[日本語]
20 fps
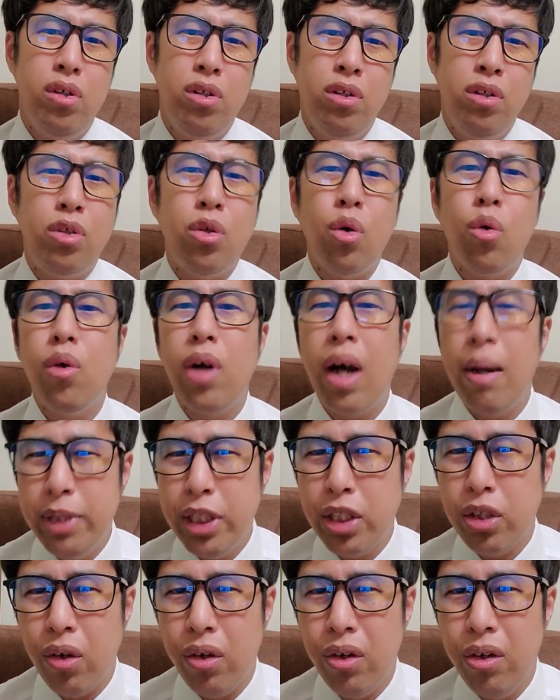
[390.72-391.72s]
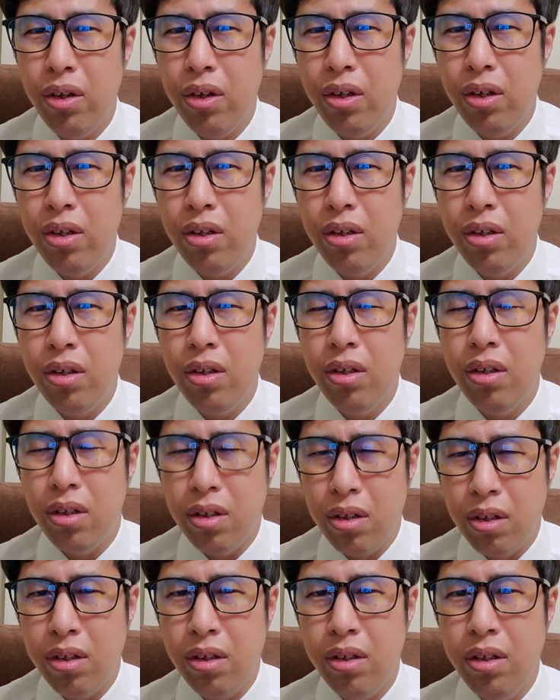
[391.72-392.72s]
そこがミソ。う
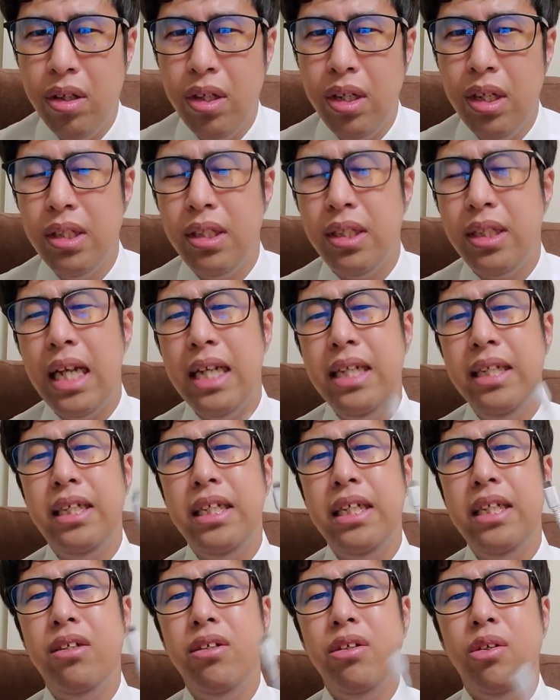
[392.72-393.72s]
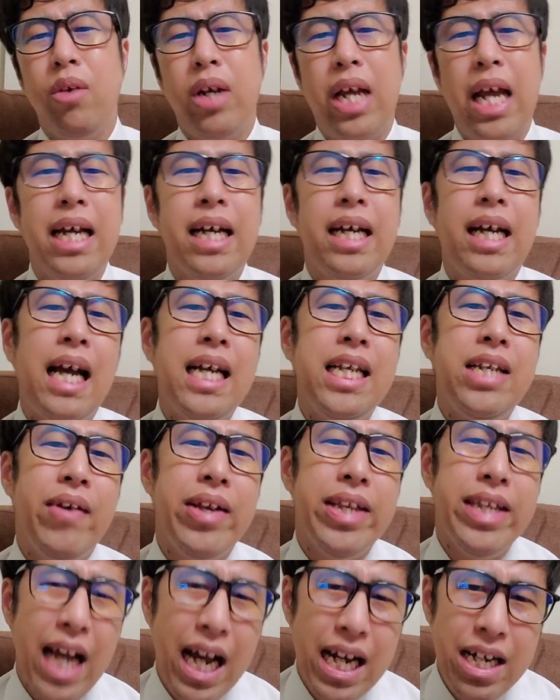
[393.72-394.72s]
ん。全人類の見解で
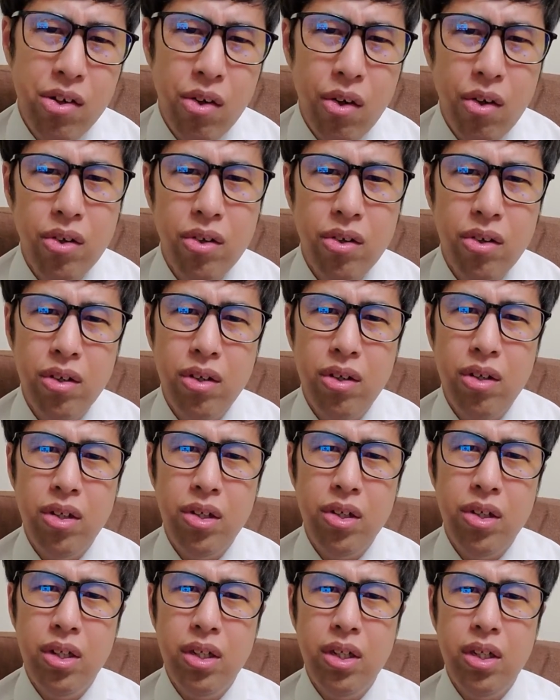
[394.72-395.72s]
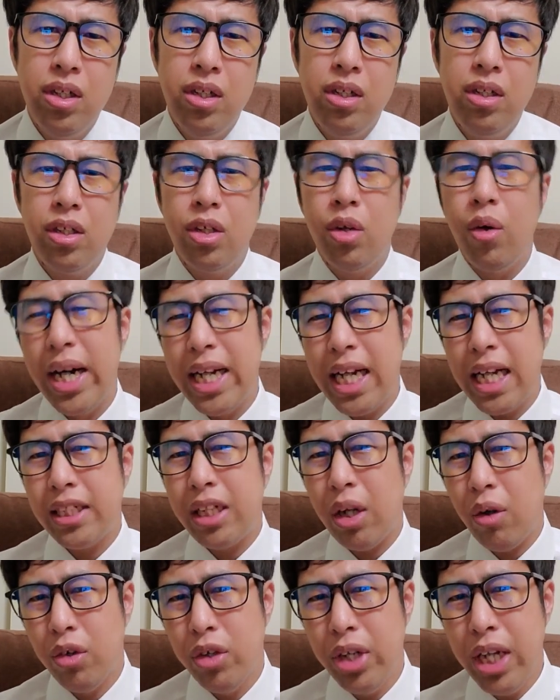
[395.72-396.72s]
はないの。今日話し
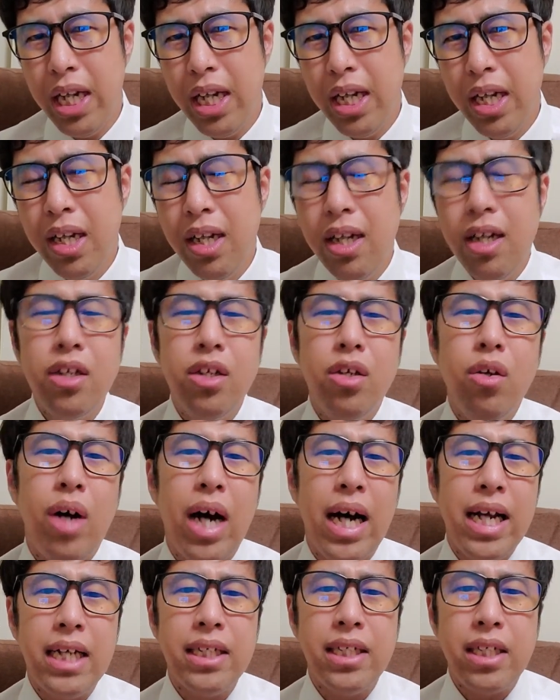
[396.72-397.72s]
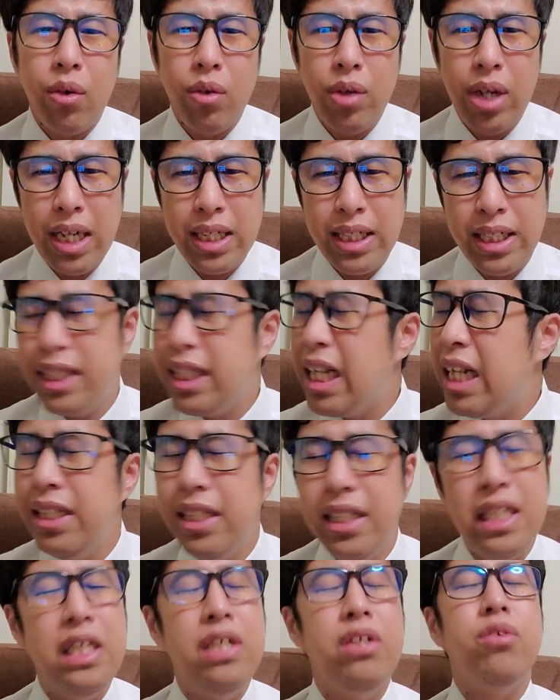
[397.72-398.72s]
たことね。今日話したこの話。全
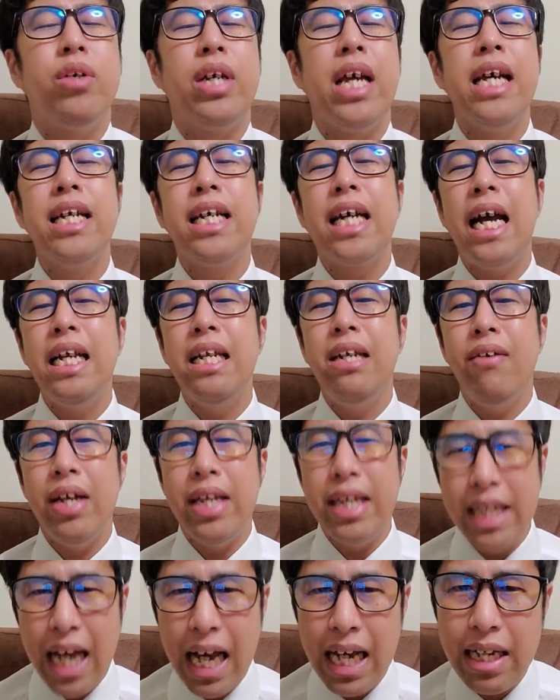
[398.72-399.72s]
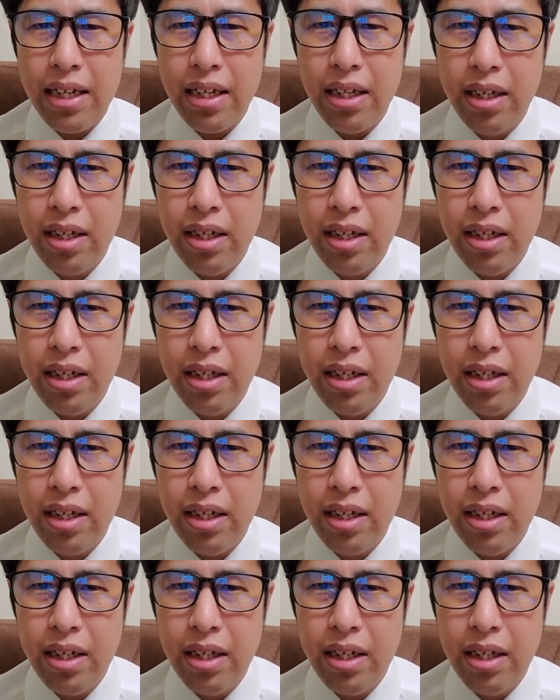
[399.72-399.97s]
人類の見解ではない。